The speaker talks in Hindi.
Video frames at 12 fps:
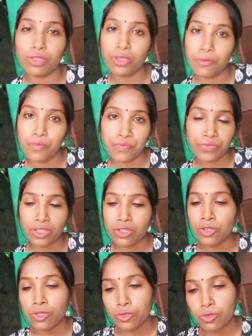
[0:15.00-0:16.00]
भी है
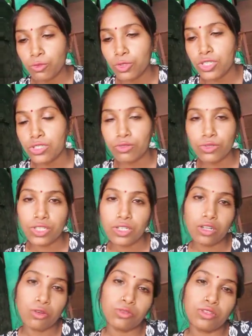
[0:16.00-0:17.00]
तो मुझे इसको
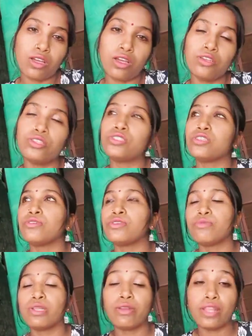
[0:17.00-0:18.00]
देखना होता है इसके
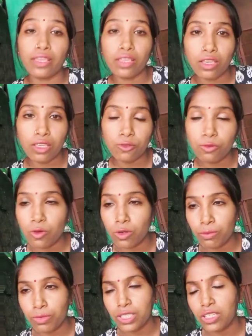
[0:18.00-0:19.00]
वजह से मैं नहीं गई हूँ
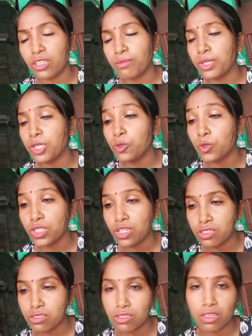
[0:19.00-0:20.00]
और पता नहीं बेटी को
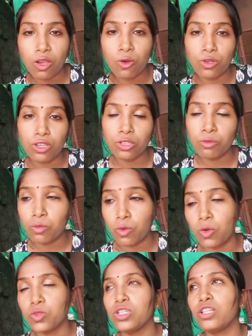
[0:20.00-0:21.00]
अचानक से क्या हो गया कि
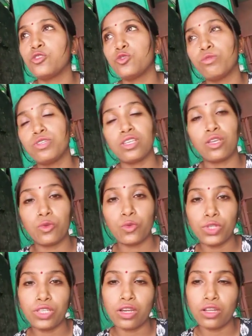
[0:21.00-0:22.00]
बहुत ज़्यादा सुबह से आज
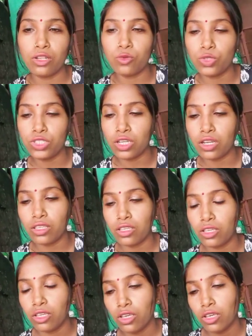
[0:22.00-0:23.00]
रोज़ जा रही है रोज़ जा
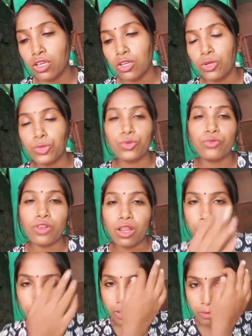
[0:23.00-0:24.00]
रही है तो
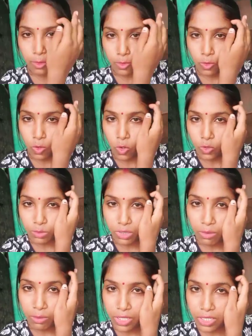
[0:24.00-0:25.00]
फिलहाल मैंने अभी इसको
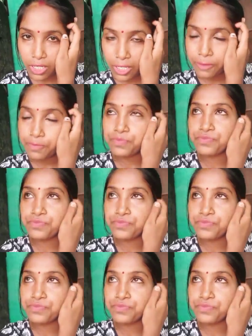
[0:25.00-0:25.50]
हॉस्पिटल भेजा है